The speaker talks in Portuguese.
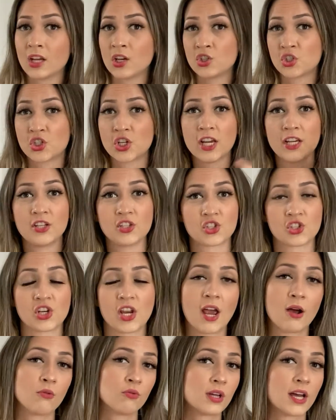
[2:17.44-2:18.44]
Gente,
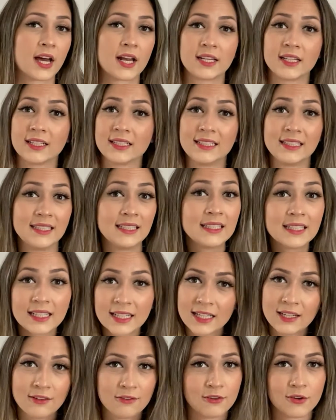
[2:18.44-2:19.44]
é um lugar
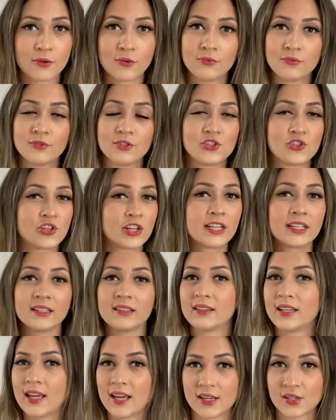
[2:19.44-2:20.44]
incrível,
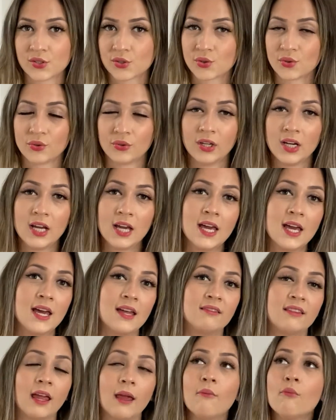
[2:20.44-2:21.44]
gigantesco.
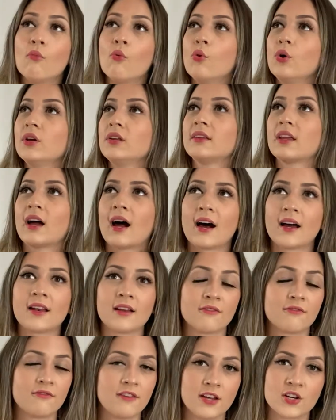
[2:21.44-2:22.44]
Tem muita
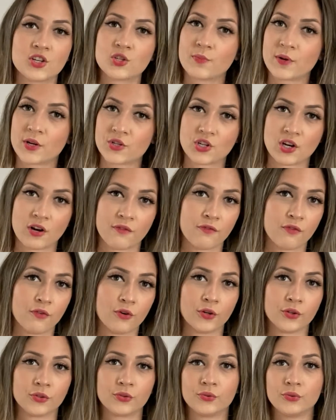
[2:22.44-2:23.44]
área verde para tirar
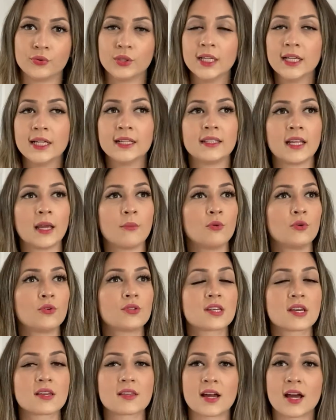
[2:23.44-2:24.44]
foto, tem muito
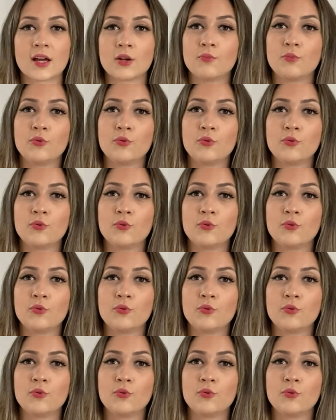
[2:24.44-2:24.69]
cenário